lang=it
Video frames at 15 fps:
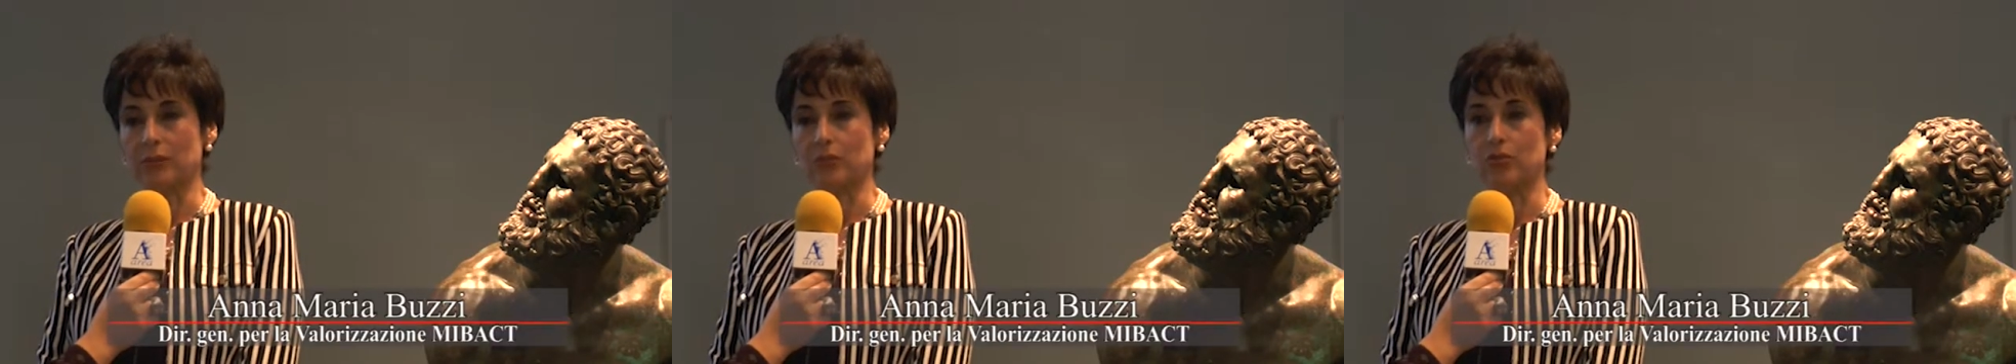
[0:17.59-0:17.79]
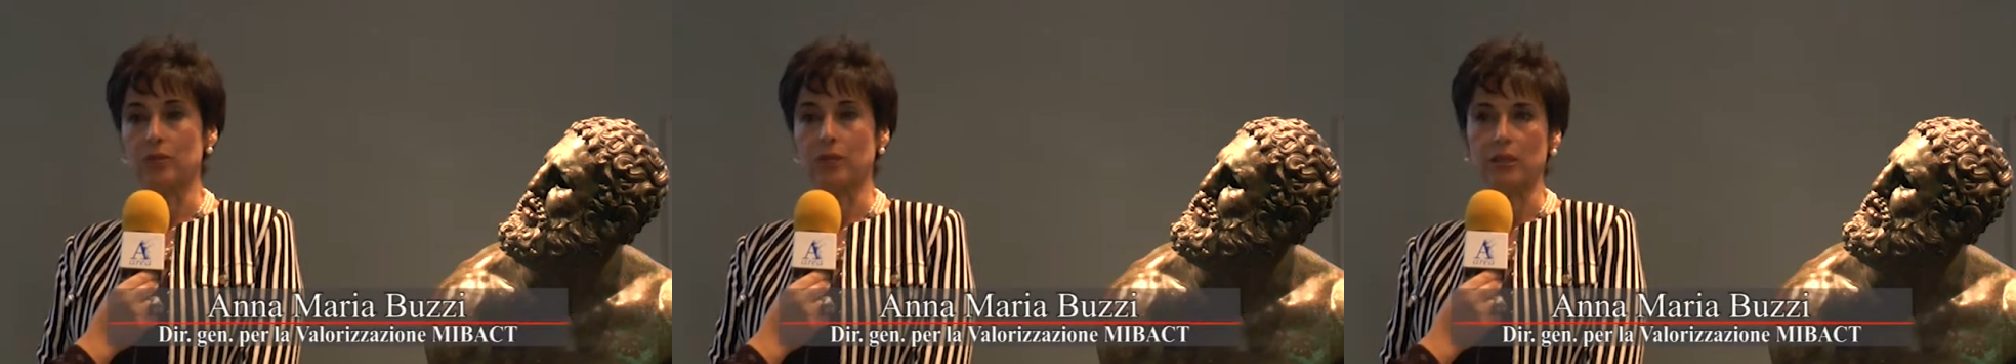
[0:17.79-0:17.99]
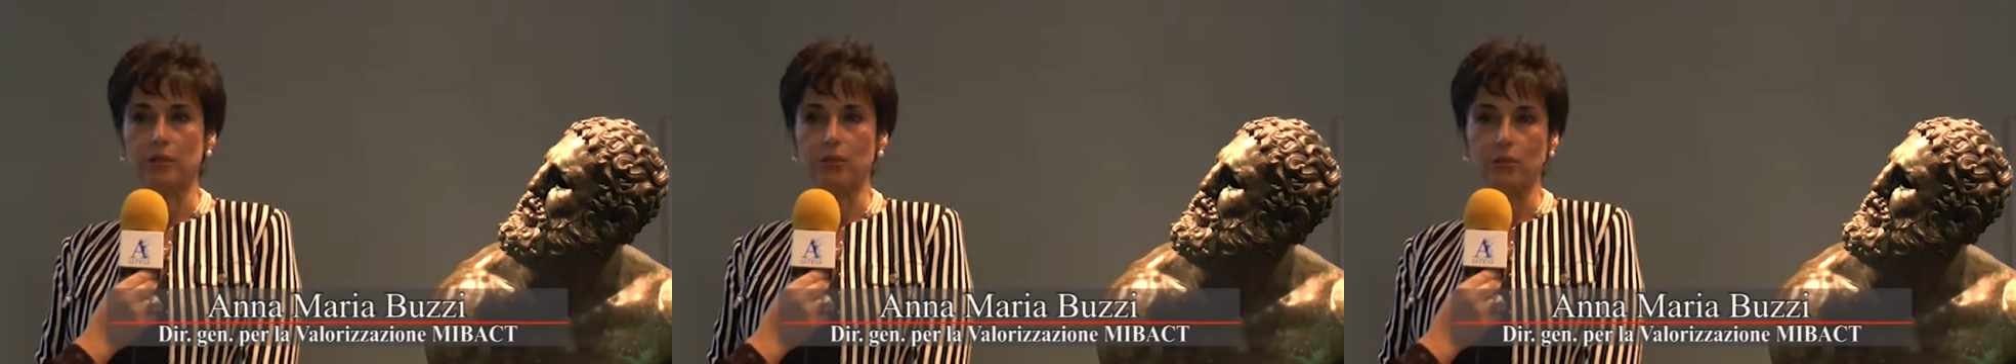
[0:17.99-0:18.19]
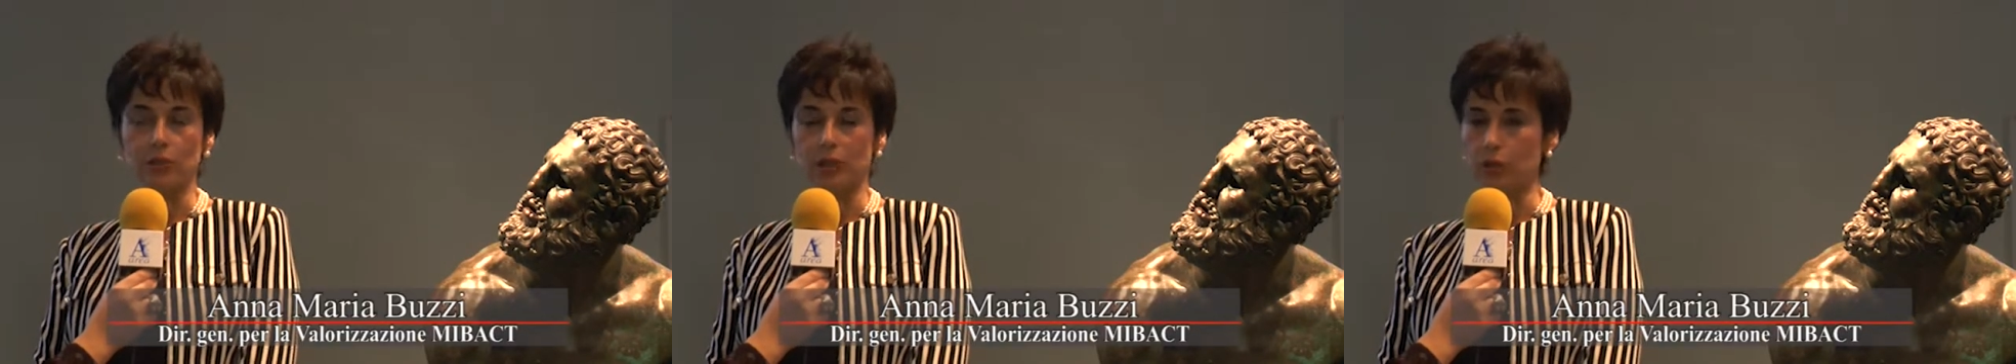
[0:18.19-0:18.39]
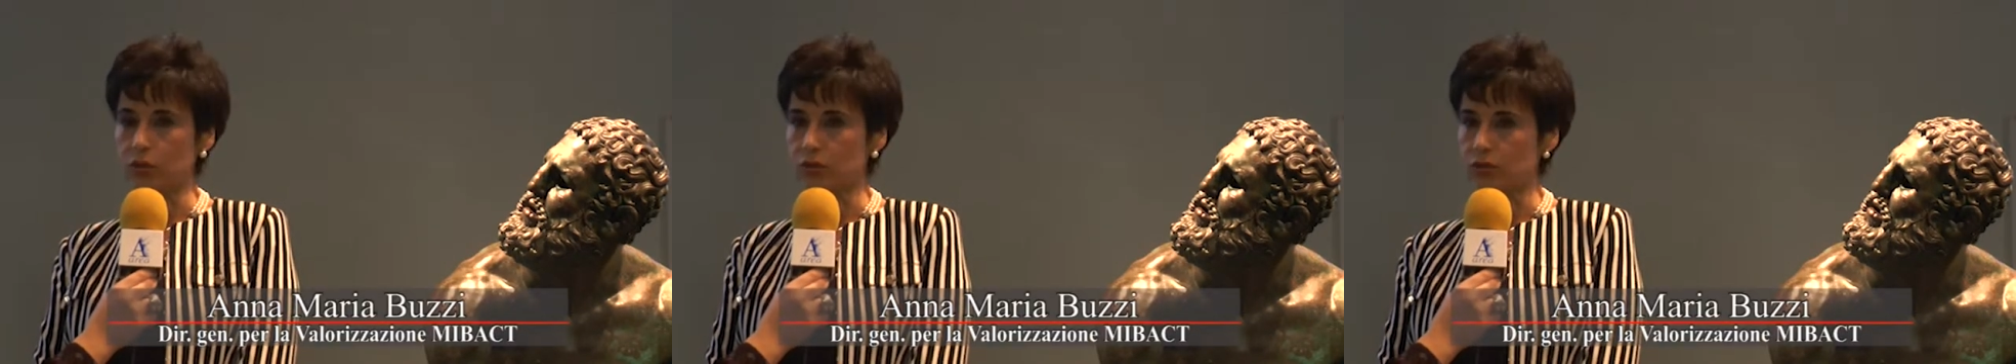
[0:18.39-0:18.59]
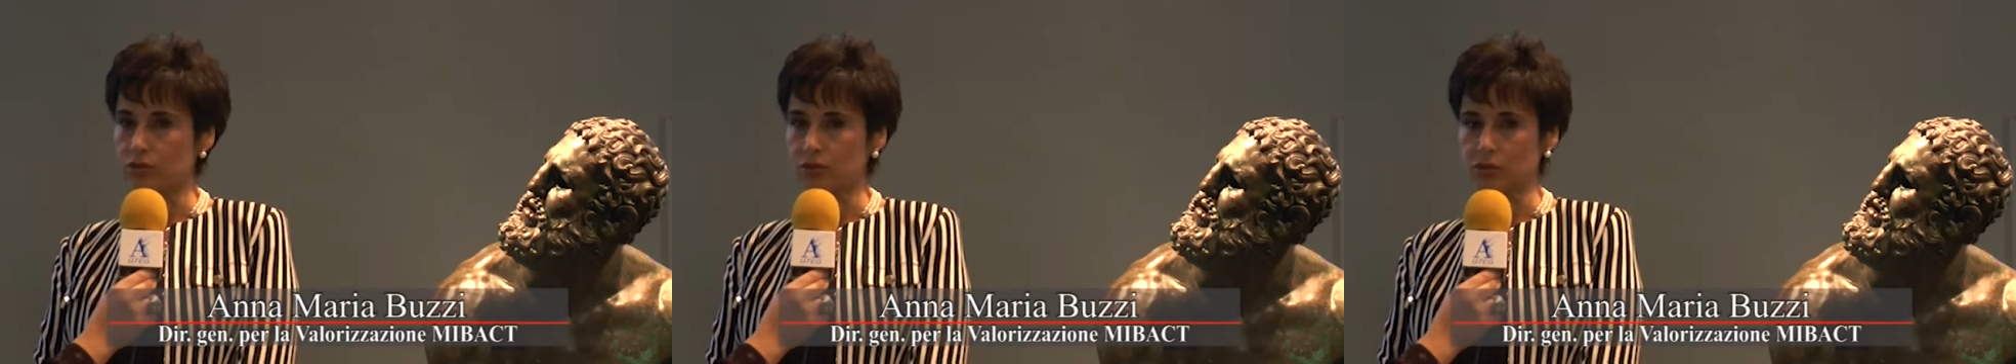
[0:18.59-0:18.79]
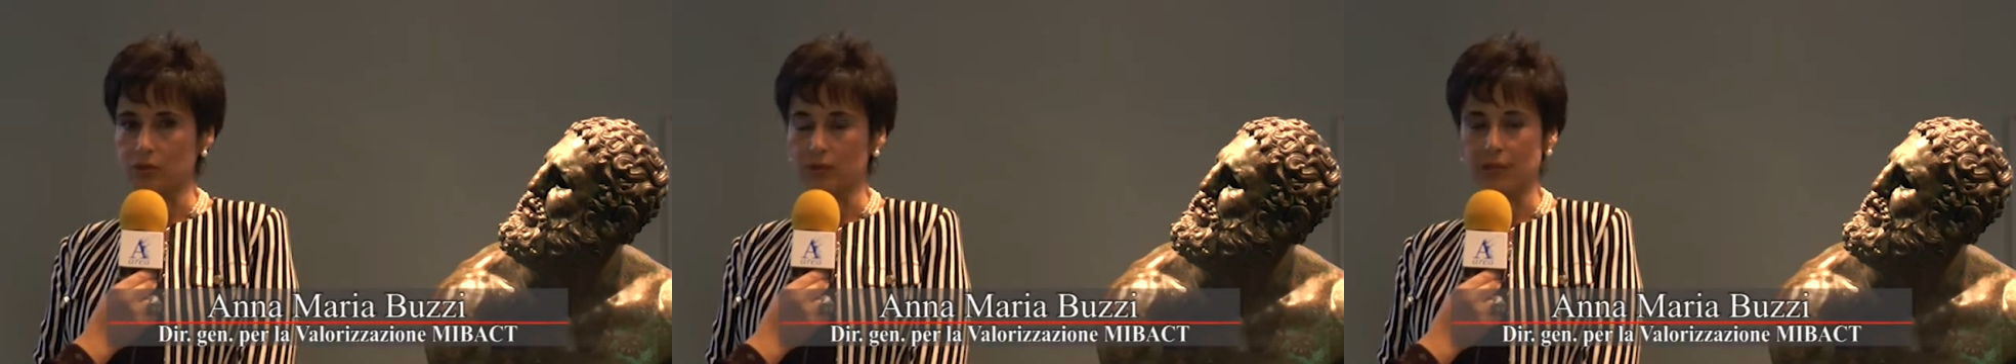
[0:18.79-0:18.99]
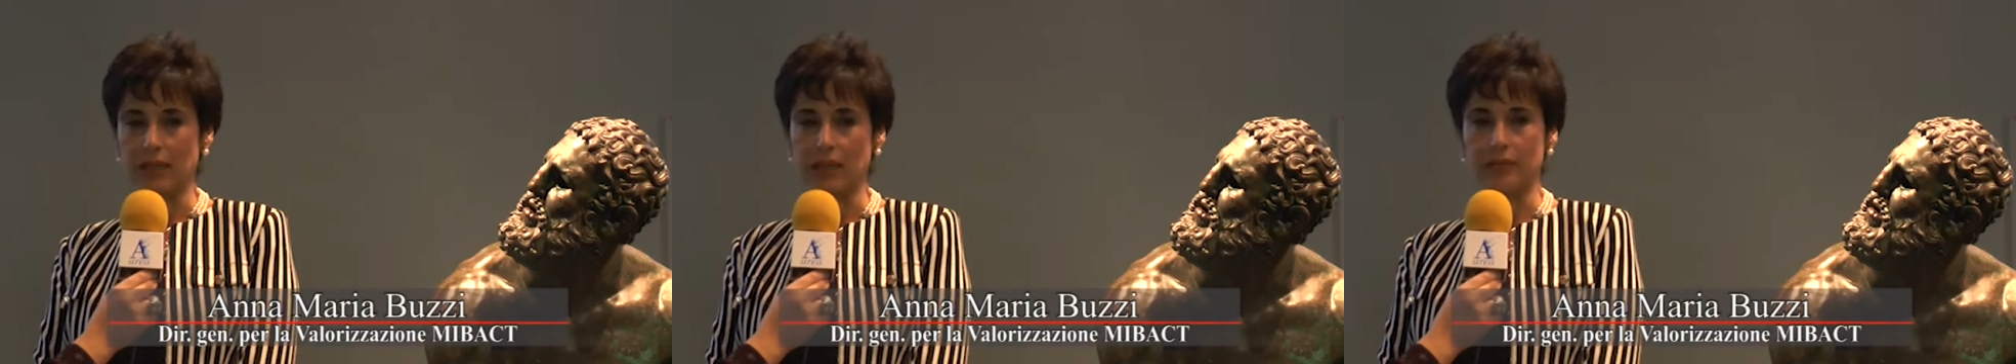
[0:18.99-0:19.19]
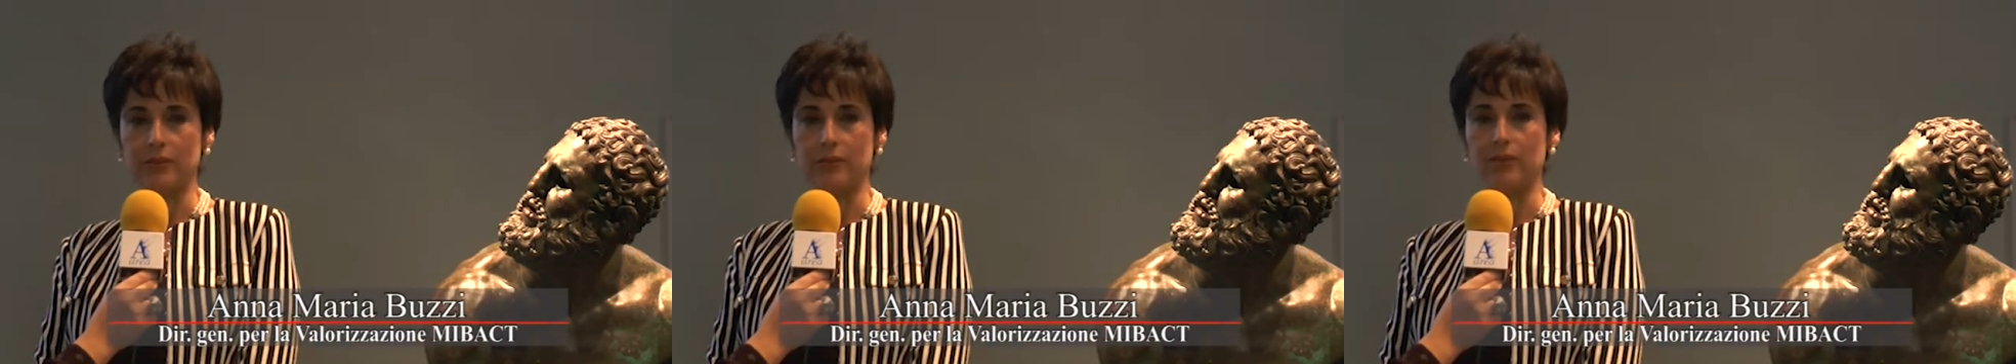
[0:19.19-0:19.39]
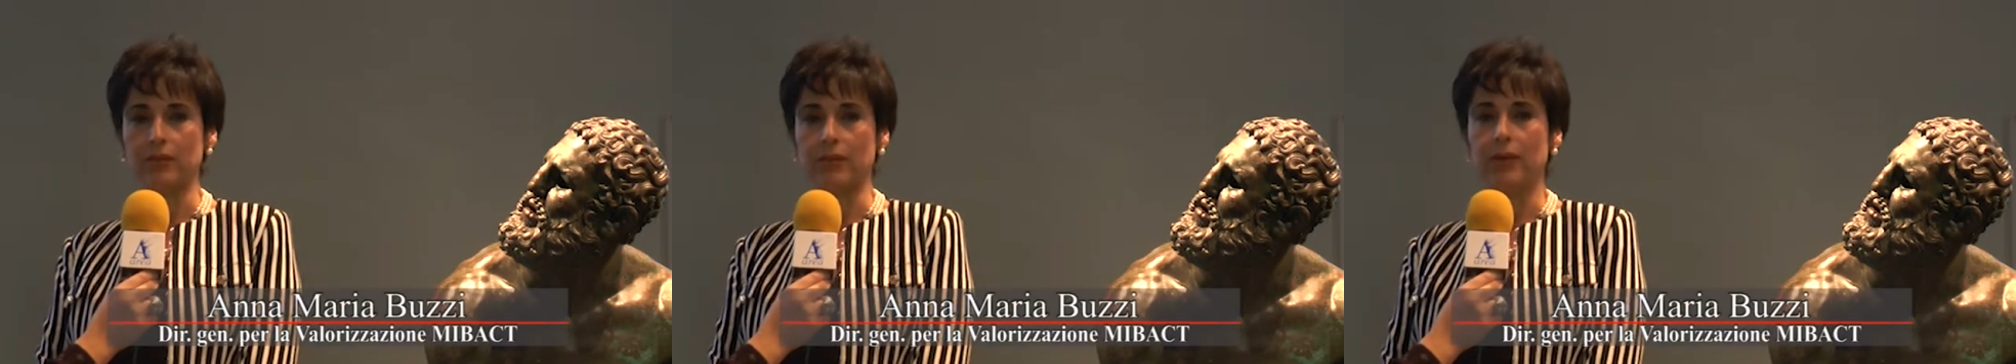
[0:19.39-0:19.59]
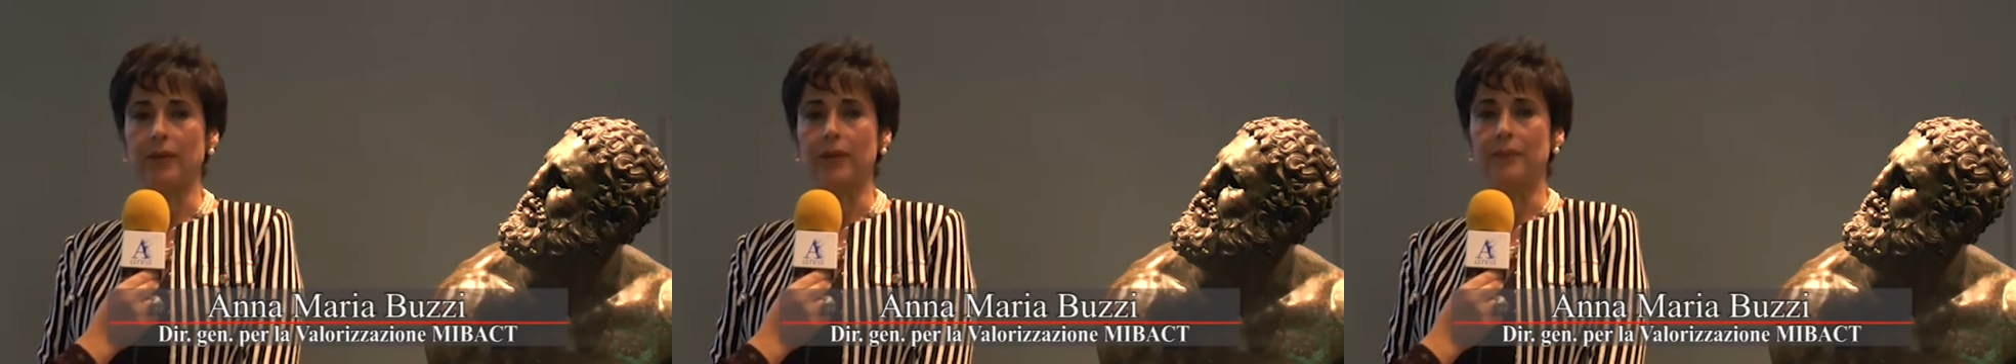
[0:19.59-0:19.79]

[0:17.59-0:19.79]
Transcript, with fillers: musei dove non soltanto